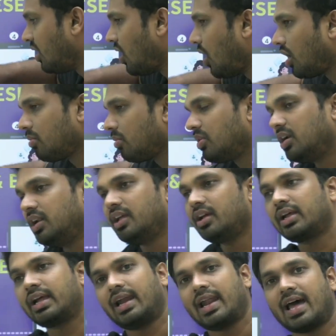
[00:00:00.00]
నార్మల్లీ
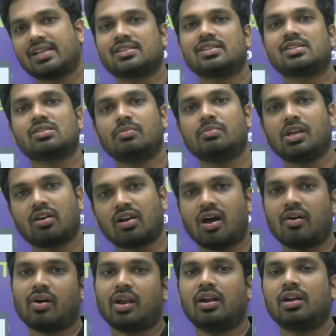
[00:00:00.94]
క్లాసెస్ మీకు
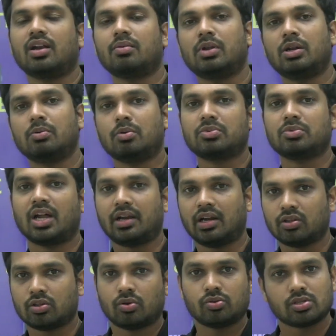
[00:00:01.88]
కావాలంటే మినిమం
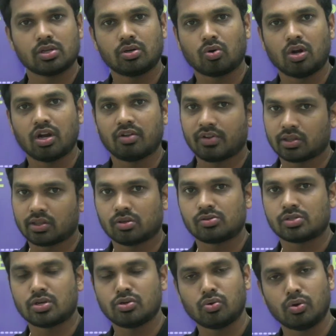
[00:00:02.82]
థర్టీ థౌజండ్ ట్వంటీ ఫైవ్
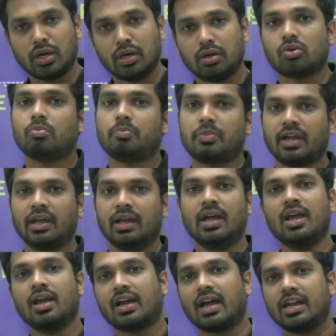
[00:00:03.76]
థౌజండ్ యూనిట్ టు పే
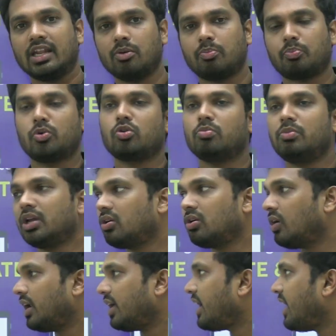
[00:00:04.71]
కానీ ఇప్పుడు మీకు అన్